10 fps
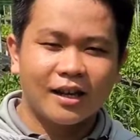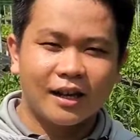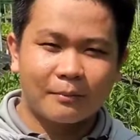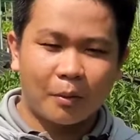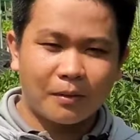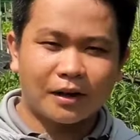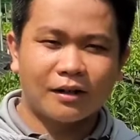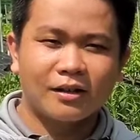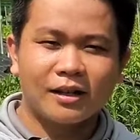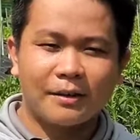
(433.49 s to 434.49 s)
Cả một lần
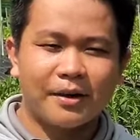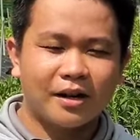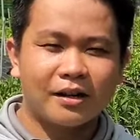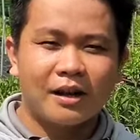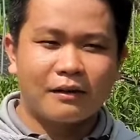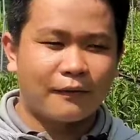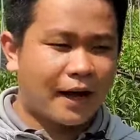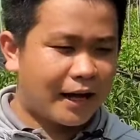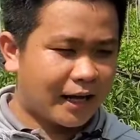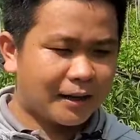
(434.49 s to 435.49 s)
nữa cảm ơn
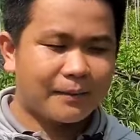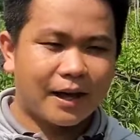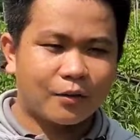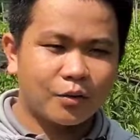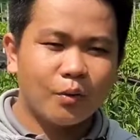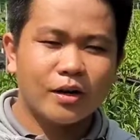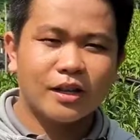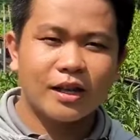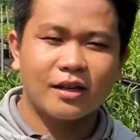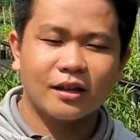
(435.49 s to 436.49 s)
và hẹn gặp lại cô chú anh
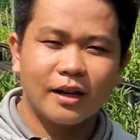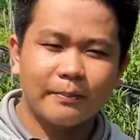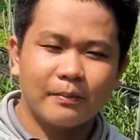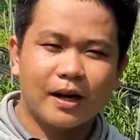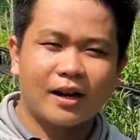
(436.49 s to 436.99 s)
chị ở những clip ờ,